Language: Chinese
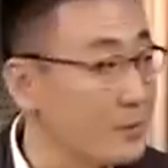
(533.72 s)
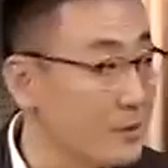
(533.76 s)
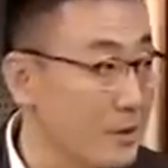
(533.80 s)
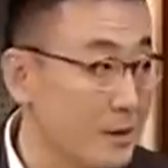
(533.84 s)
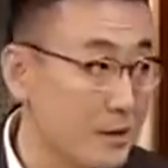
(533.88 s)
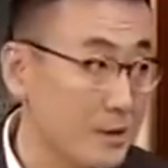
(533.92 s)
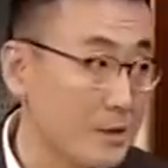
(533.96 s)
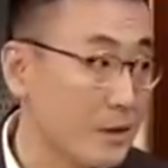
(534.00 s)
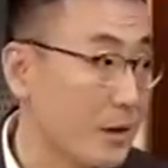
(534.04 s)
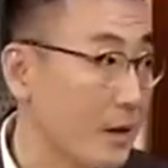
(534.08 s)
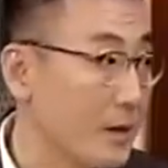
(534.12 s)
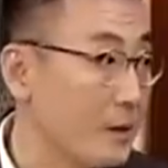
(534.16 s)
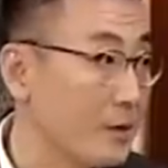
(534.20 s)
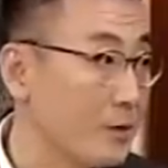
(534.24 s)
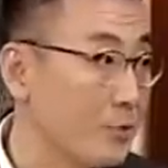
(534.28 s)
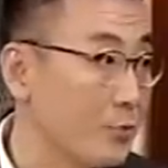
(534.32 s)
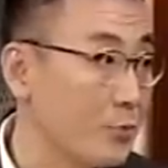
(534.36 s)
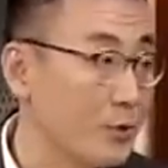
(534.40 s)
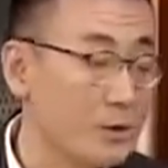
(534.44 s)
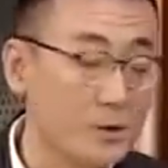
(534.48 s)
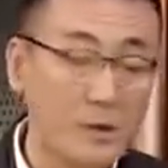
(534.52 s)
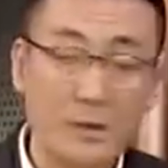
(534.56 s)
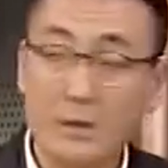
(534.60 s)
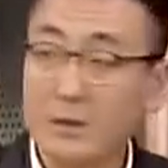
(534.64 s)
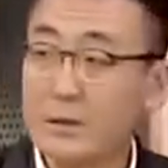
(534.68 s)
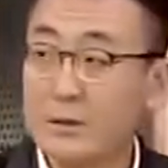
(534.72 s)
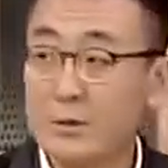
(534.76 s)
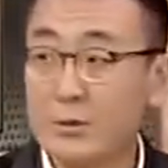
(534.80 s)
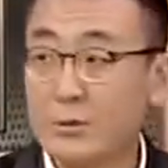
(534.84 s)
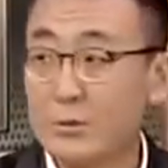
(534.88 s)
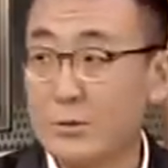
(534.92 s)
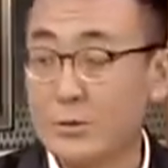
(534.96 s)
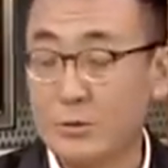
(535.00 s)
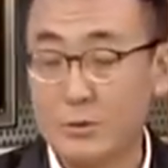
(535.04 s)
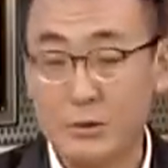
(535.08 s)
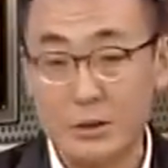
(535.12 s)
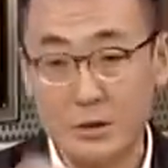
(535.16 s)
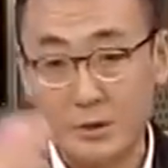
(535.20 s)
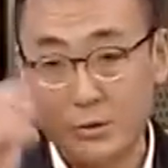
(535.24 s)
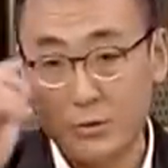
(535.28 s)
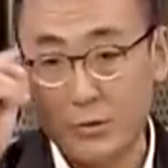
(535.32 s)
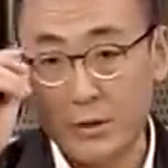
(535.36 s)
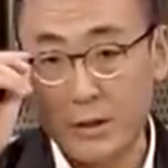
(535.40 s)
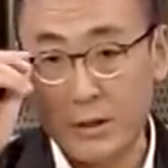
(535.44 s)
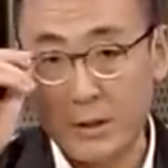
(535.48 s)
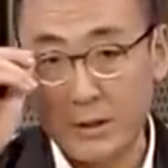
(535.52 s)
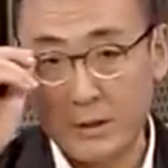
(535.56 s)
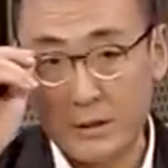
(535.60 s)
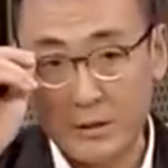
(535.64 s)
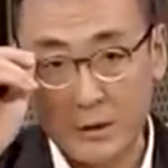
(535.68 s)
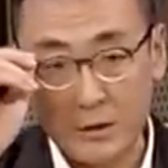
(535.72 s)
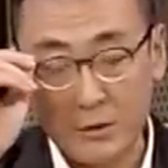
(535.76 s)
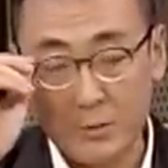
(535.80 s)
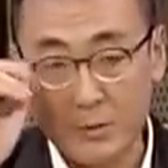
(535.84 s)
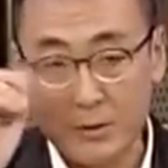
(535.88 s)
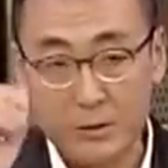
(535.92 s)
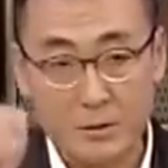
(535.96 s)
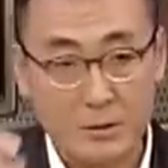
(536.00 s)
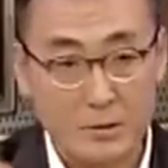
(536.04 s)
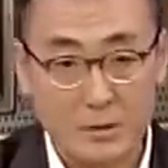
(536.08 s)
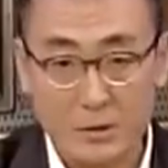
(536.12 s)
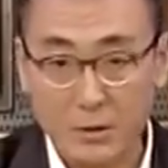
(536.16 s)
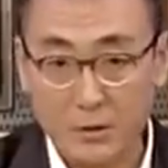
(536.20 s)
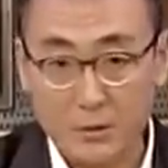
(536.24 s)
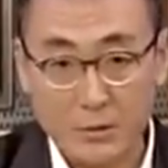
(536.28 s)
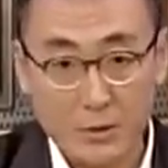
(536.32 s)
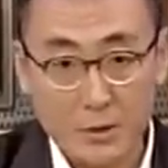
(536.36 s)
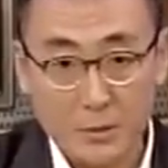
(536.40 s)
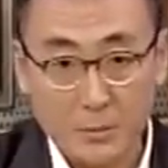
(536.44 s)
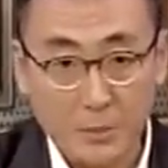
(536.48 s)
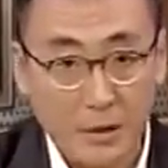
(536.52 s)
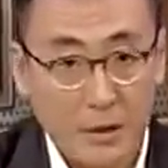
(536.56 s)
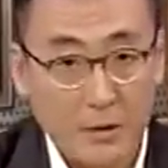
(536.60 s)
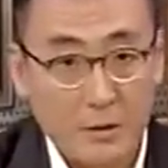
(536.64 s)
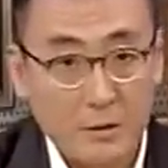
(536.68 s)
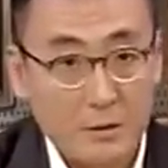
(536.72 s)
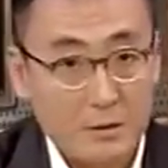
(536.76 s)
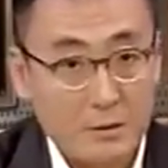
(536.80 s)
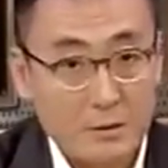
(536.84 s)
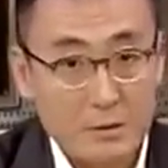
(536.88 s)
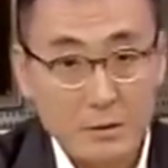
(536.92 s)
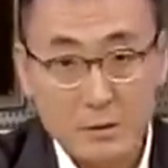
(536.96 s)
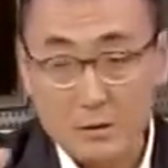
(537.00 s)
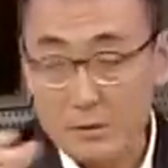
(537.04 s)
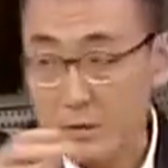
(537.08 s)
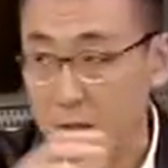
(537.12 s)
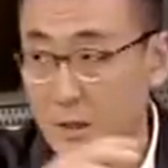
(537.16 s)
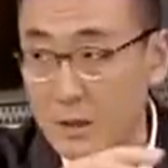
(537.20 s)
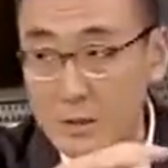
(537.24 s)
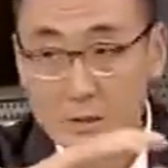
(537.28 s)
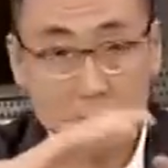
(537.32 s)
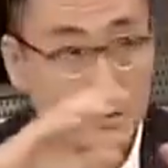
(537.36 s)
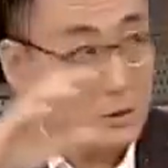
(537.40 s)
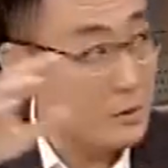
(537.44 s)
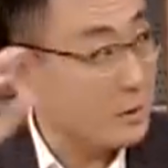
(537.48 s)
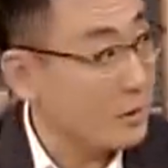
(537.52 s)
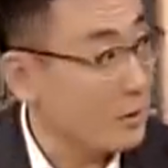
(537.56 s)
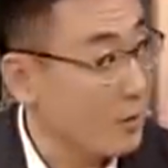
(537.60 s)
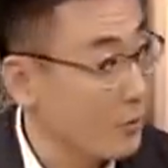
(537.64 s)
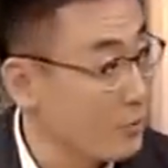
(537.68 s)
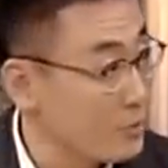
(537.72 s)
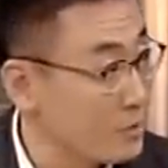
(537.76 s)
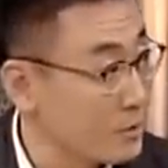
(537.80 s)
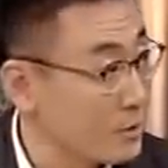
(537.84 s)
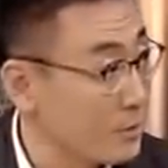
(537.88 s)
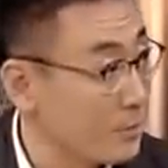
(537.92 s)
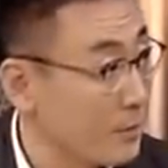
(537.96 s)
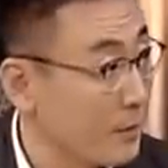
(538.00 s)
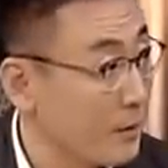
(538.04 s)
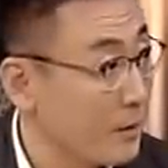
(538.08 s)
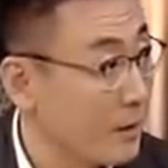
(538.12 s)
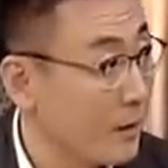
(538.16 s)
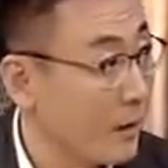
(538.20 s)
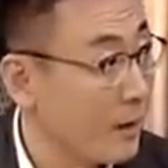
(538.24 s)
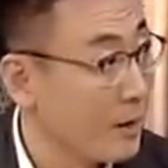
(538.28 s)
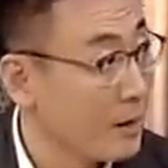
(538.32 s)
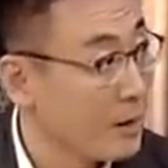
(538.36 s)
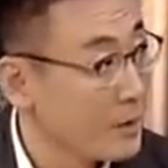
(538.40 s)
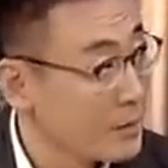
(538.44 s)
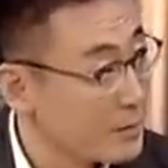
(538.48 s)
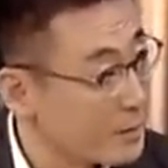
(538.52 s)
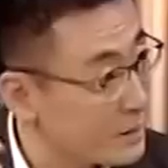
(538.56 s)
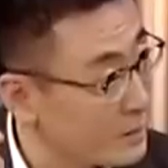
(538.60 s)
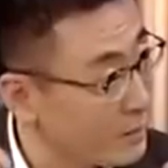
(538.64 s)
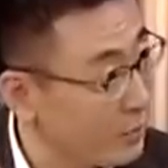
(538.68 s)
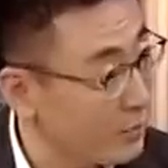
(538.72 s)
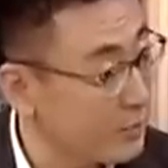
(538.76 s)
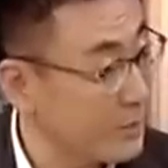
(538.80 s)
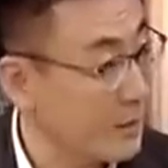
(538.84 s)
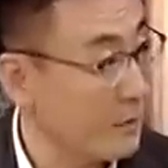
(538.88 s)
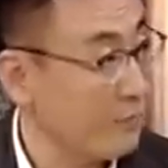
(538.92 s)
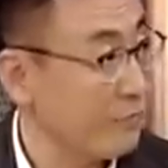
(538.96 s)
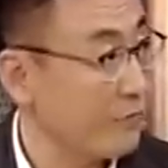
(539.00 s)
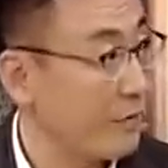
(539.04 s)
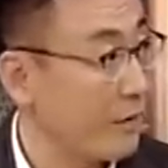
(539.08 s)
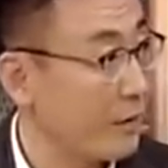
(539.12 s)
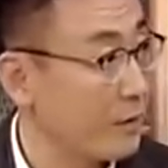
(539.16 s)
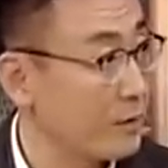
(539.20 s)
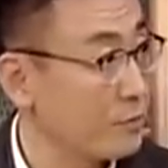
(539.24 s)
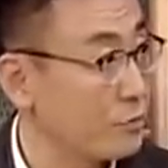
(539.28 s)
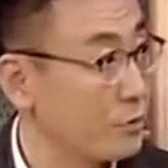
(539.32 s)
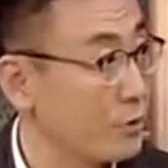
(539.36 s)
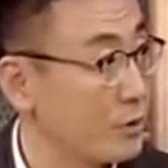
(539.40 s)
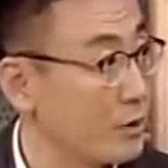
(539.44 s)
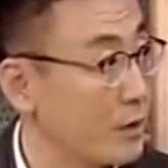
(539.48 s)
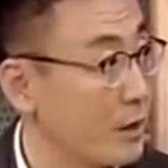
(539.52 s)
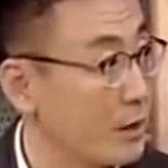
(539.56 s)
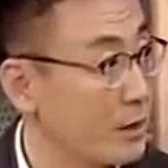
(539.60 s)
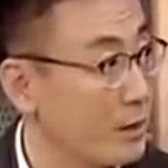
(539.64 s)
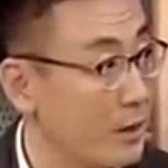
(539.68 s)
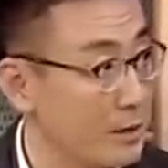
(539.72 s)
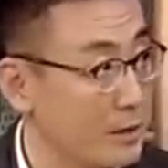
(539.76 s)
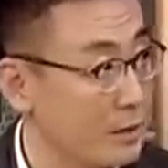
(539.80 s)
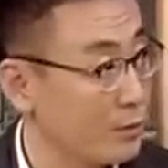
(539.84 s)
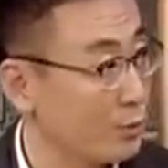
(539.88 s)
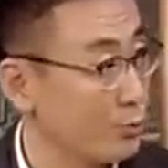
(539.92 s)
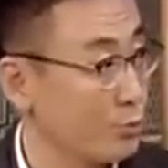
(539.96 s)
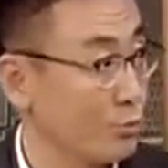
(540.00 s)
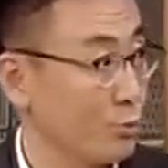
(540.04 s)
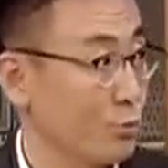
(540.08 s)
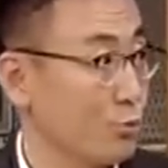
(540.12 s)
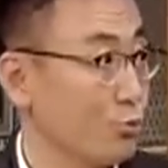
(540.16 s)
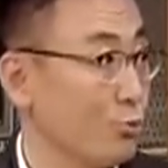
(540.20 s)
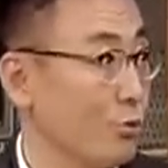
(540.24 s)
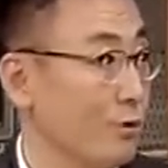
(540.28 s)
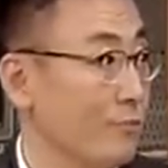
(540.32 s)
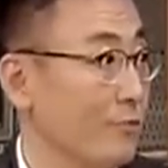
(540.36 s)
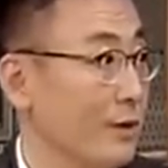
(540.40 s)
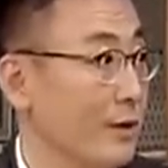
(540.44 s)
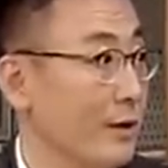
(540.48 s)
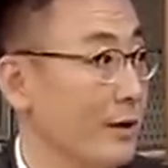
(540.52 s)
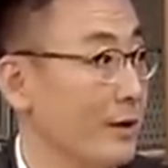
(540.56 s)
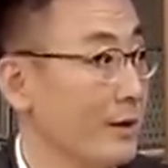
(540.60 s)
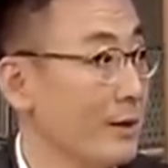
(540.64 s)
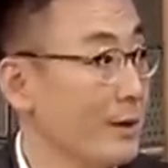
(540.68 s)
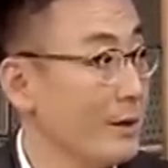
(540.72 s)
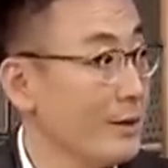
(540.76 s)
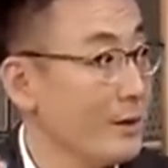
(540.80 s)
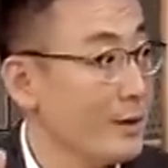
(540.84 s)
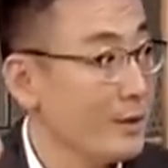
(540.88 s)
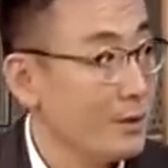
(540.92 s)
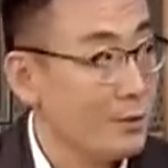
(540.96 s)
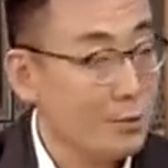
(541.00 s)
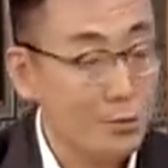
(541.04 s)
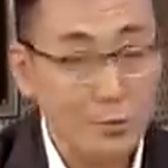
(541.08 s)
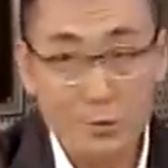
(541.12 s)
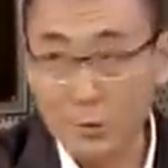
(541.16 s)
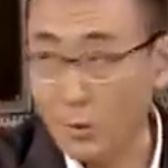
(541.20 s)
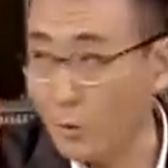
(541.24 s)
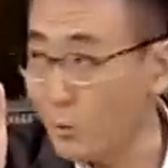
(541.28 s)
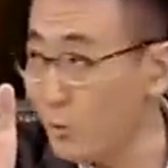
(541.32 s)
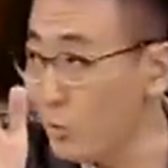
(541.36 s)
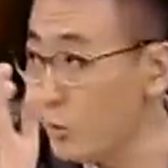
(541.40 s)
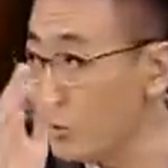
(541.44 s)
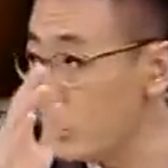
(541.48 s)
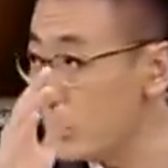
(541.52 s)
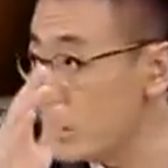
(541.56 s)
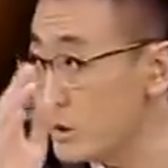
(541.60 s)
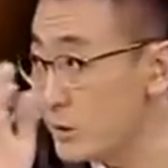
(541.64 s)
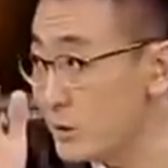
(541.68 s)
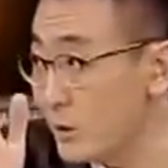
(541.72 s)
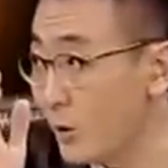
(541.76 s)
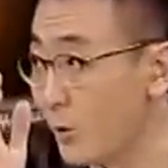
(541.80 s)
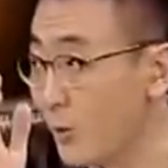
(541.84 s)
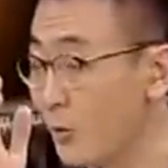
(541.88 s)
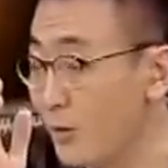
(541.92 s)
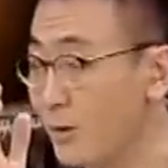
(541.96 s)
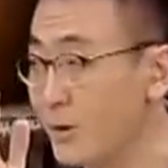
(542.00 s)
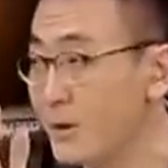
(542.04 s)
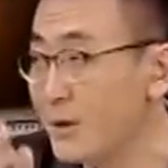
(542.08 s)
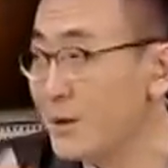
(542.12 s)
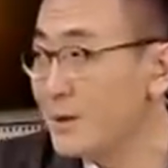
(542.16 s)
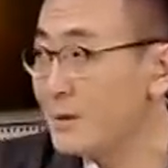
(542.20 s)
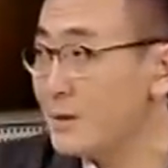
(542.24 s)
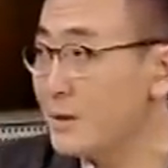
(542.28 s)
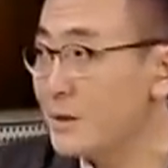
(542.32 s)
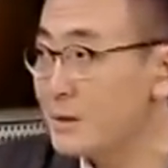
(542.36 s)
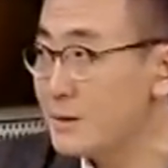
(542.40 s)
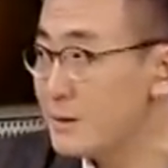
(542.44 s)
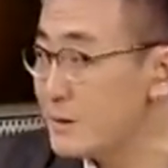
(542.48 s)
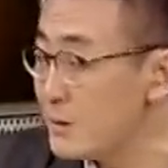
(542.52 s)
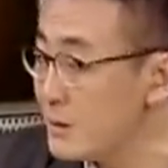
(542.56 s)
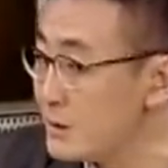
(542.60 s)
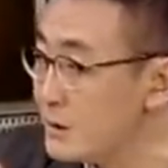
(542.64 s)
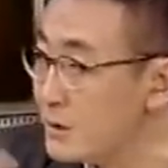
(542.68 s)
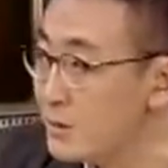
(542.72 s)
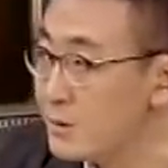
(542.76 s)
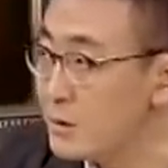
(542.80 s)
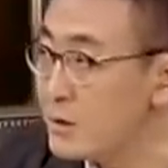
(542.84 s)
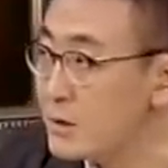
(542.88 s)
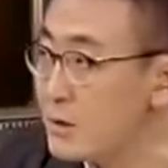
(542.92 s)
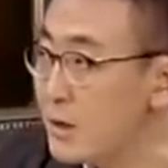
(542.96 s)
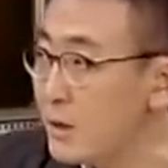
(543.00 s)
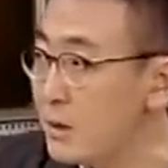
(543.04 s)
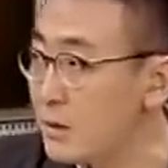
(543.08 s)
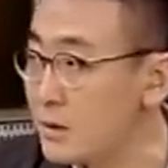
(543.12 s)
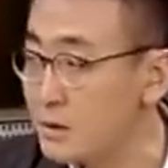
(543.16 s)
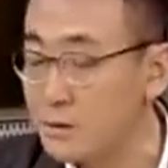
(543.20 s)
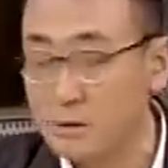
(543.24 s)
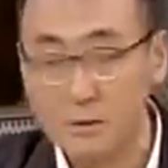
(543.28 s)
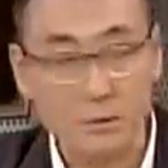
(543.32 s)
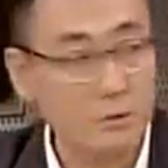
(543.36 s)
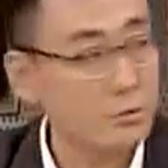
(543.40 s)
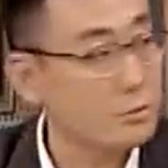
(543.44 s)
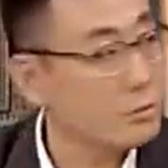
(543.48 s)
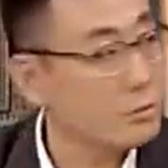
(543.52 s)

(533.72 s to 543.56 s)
们电视台的，我现在就有体会了。你好比你到一棚，要是还是特高级的棚啊，这导演反而觉得他得有所作为，我得忽悠镜头。但是你知道相声